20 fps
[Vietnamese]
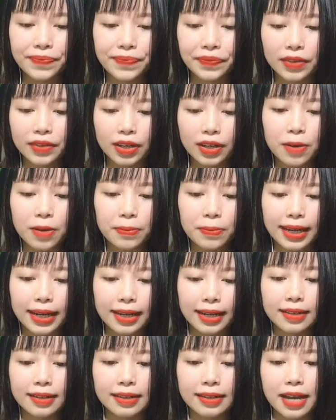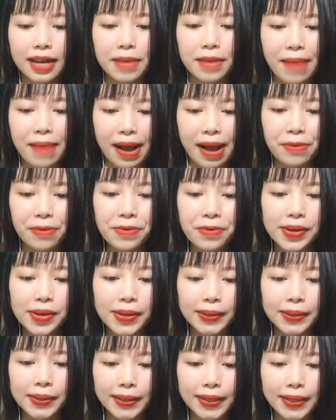không thành khẩn khai báo
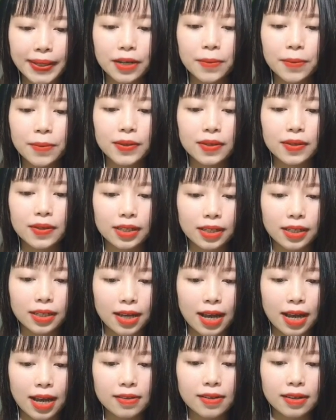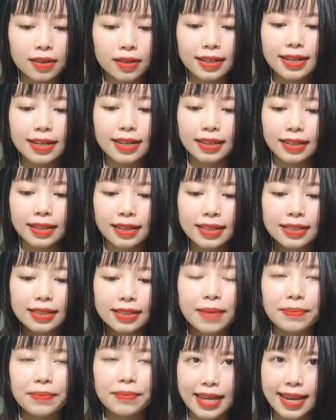nên không được hưởng tình tiết giảm
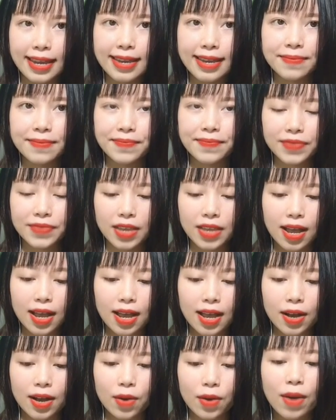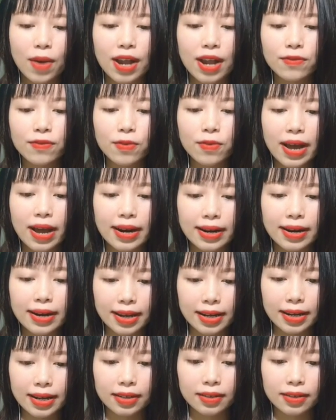nhẹ. Ngoài vụ án này,
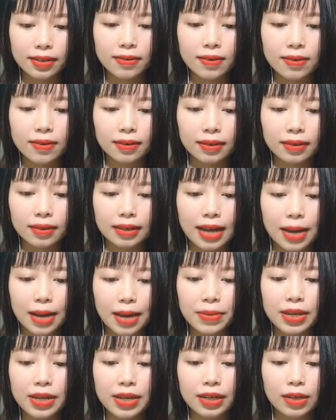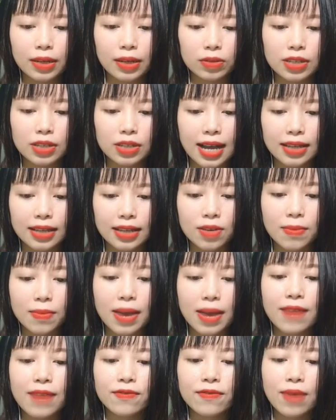Đường đang bị điều tra trong hai
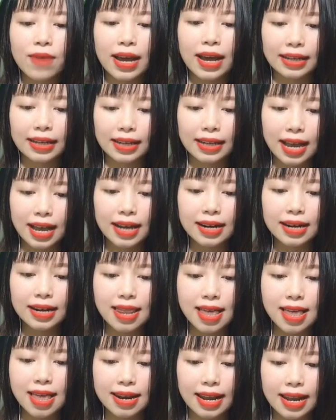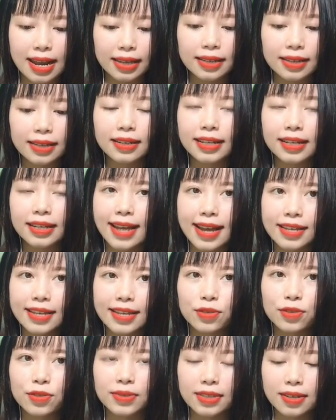vụ án khác là đánh người tại trụ
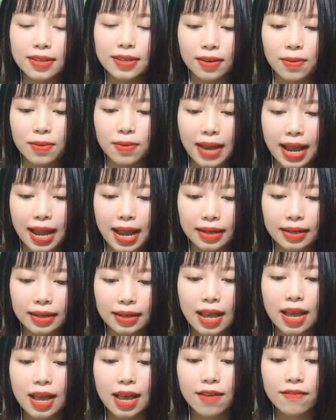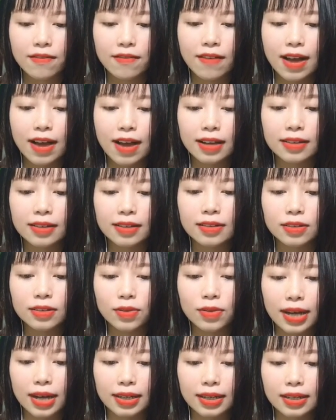sở công an và cưỡng đoạt
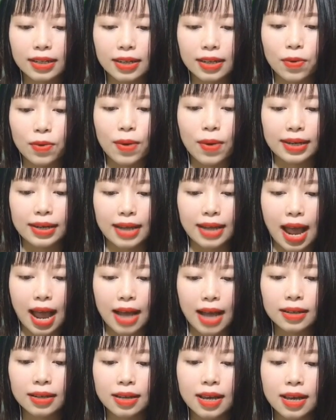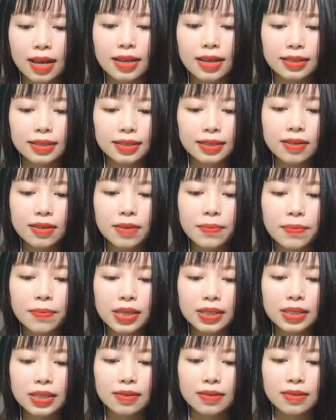tiền hỏa táng. Dương bị xử
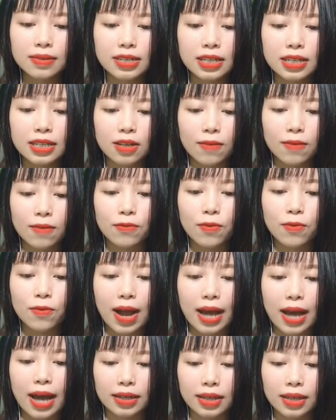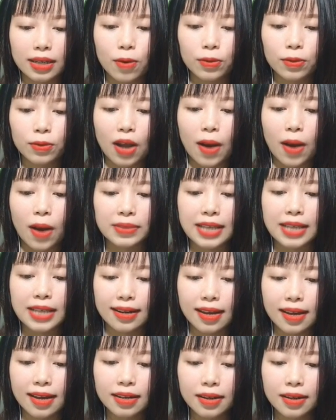lý trong vụ án thầu tóm giá đất.